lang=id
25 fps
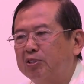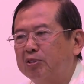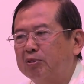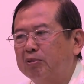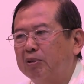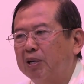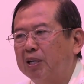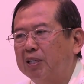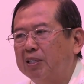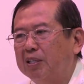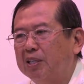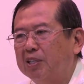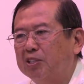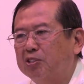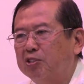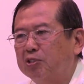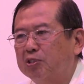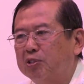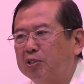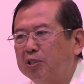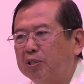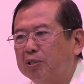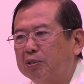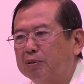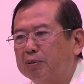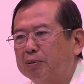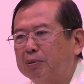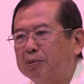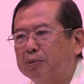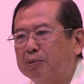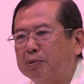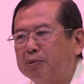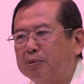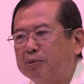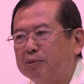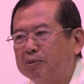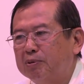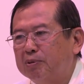Tuhan Yesus
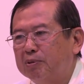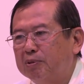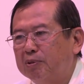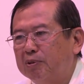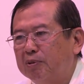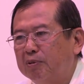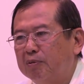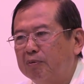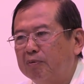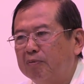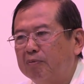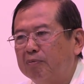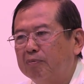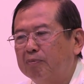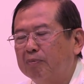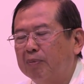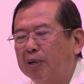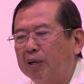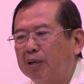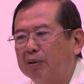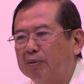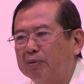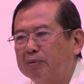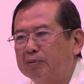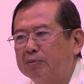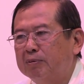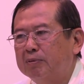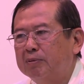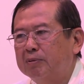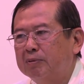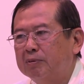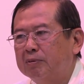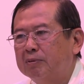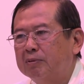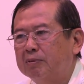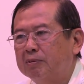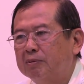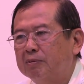itu mau
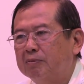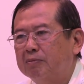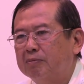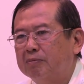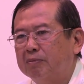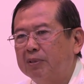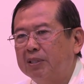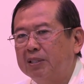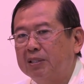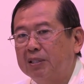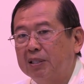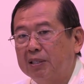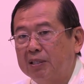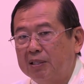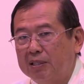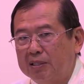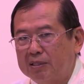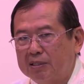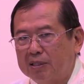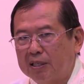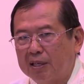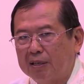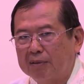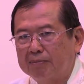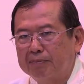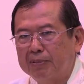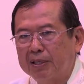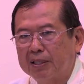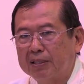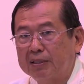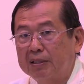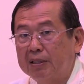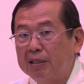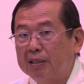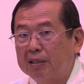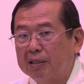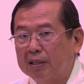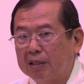menjadi
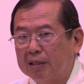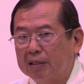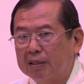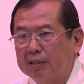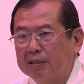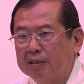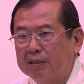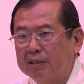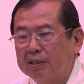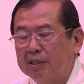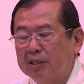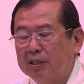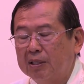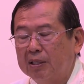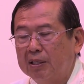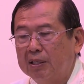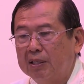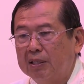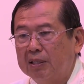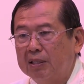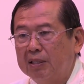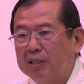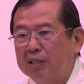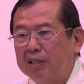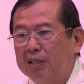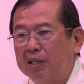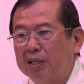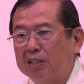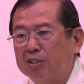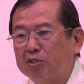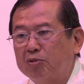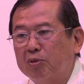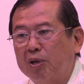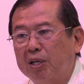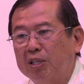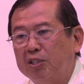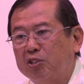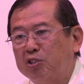sahabat kita, dan
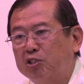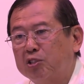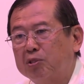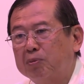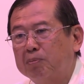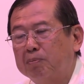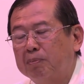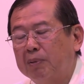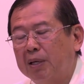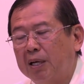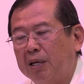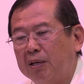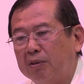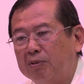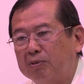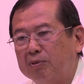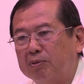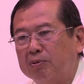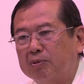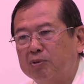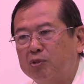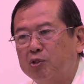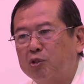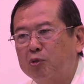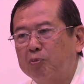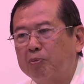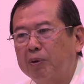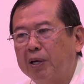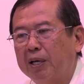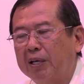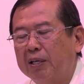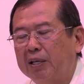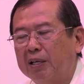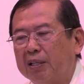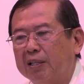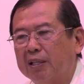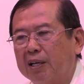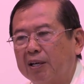Tuhan Yesus mau supaya
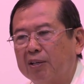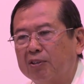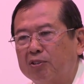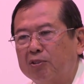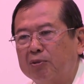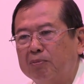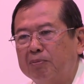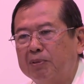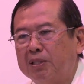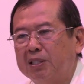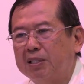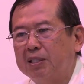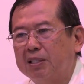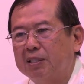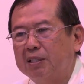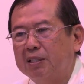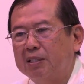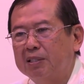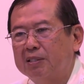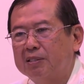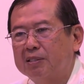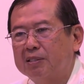kita itu menjadi